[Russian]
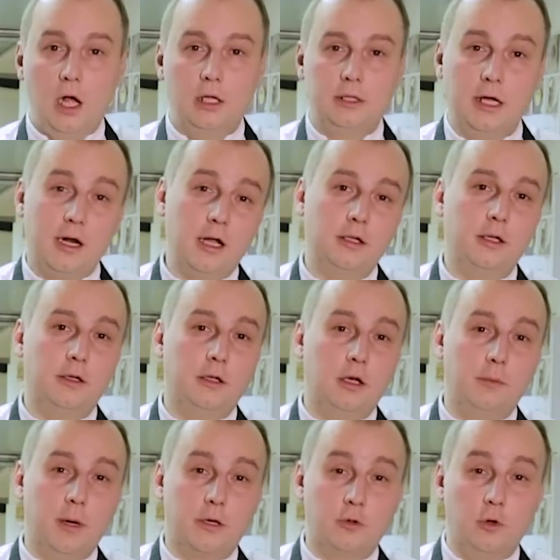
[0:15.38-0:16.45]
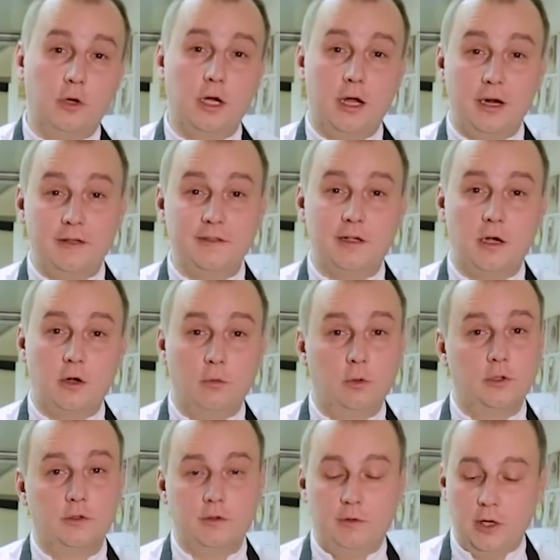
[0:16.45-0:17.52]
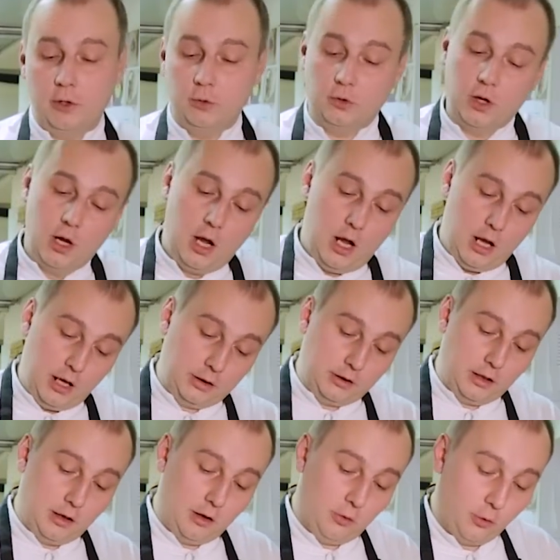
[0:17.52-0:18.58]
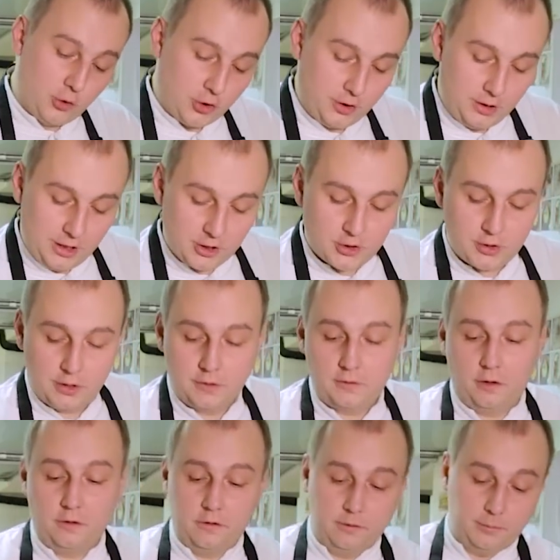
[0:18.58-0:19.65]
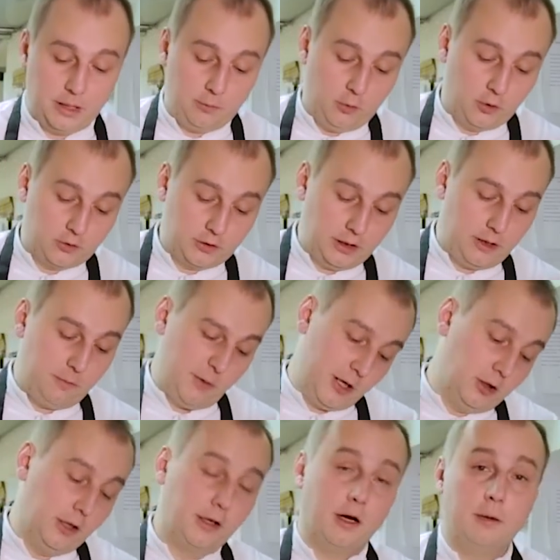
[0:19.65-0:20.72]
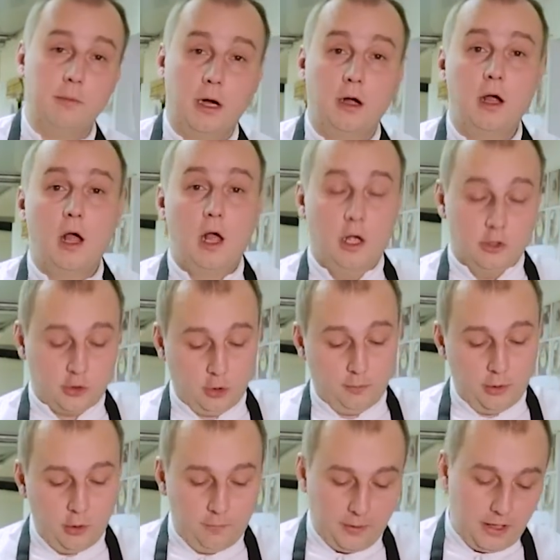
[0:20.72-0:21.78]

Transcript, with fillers: Дорада или морской карась, как его называют, это очень нежная средиземноморская белая рыба. Чтобы ее